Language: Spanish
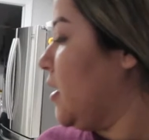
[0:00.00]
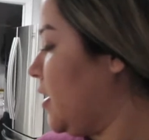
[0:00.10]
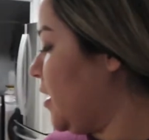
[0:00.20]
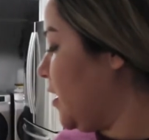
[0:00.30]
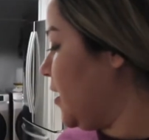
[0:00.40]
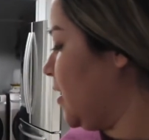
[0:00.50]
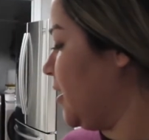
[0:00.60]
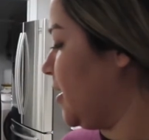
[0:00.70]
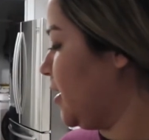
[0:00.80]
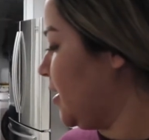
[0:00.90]
Eh,
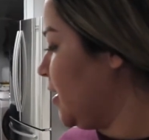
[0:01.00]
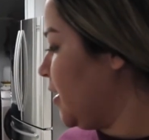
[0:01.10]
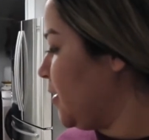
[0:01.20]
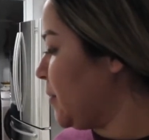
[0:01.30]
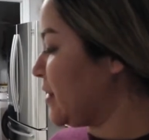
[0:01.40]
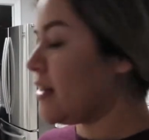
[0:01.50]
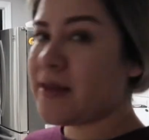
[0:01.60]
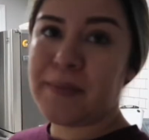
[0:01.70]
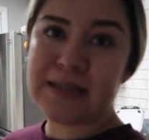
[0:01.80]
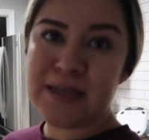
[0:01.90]
me
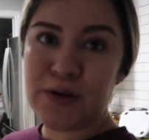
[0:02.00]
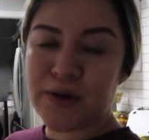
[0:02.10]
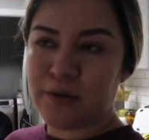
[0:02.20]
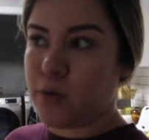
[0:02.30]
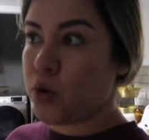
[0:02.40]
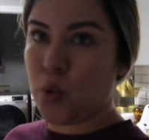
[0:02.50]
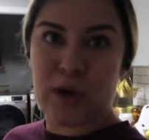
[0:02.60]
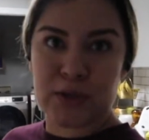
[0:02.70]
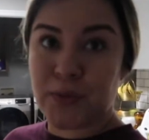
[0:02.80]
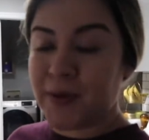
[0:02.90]
tardé más de lo... bueno,
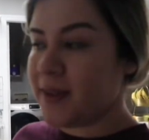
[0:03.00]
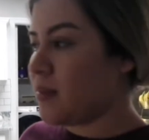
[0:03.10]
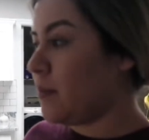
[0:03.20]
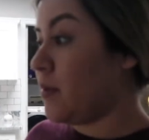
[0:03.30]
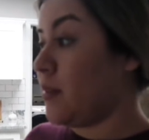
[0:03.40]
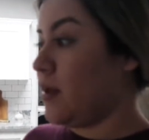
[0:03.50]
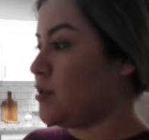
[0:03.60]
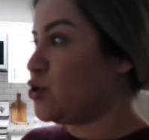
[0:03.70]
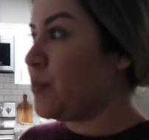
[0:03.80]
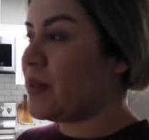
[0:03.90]
4.20, de
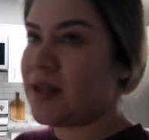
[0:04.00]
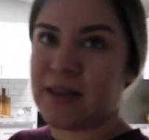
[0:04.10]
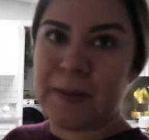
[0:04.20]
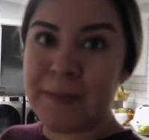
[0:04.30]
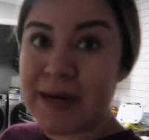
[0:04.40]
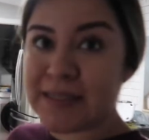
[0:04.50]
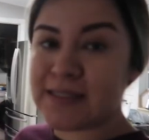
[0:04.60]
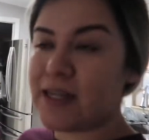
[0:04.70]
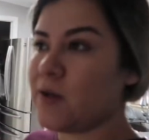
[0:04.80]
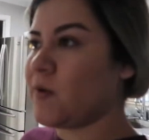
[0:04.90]
hecho, me tardé
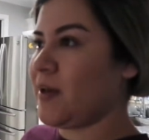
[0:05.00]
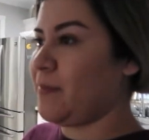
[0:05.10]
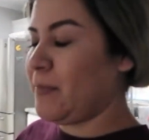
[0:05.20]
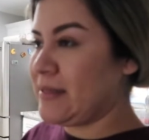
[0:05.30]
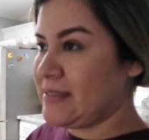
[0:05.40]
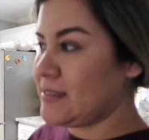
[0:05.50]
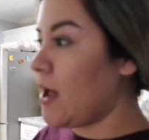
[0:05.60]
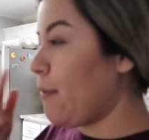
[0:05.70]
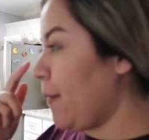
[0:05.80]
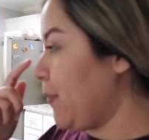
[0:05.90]
más de lo que
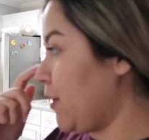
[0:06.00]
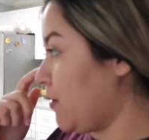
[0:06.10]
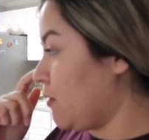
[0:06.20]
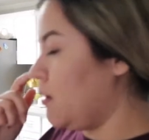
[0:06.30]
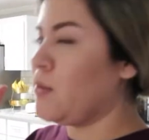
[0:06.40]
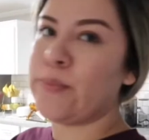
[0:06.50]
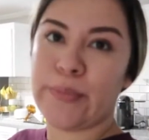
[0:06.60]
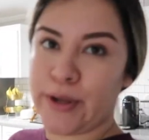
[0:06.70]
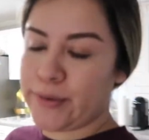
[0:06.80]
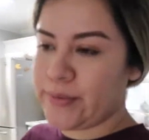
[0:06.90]
pensaba, pero
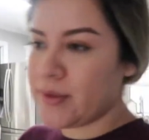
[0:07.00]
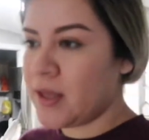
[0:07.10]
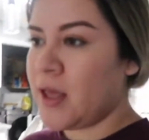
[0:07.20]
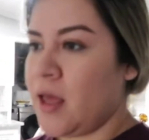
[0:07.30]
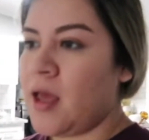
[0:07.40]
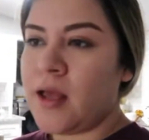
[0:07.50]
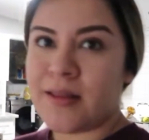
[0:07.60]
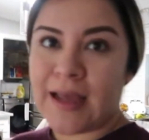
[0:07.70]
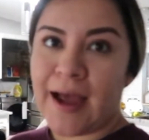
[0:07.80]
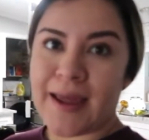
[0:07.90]
bueno.
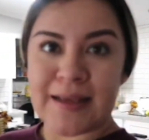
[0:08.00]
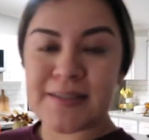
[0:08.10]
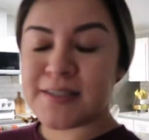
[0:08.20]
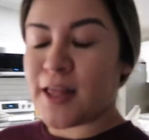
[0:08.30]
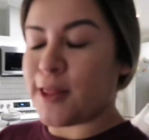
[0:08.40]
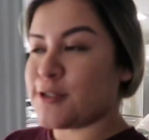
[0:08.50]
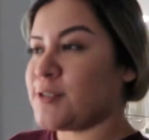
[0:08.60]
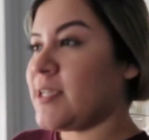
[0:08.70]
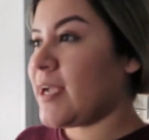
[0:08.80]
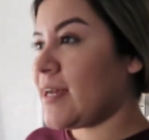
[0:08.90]
Ya, gracias a Dios,
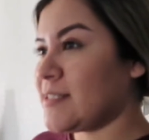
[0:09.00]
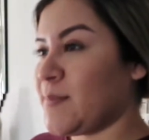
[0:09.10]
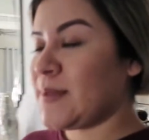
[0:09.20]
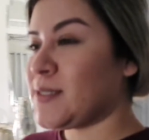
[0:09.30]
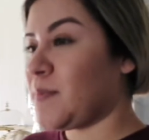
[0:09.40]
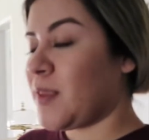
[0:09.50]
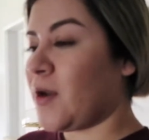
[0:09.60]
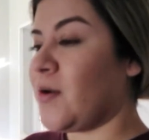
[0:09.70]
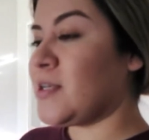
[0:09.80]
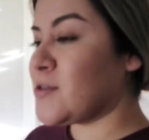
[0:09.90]
chicas, sí me
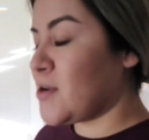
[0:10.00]
aceptaron las